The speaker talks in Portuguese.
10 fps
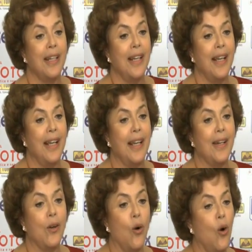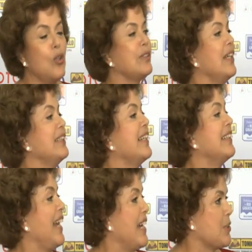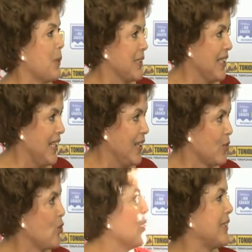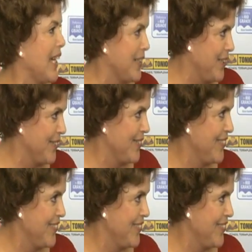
é, 11 entre 10 brasileiros gostariam.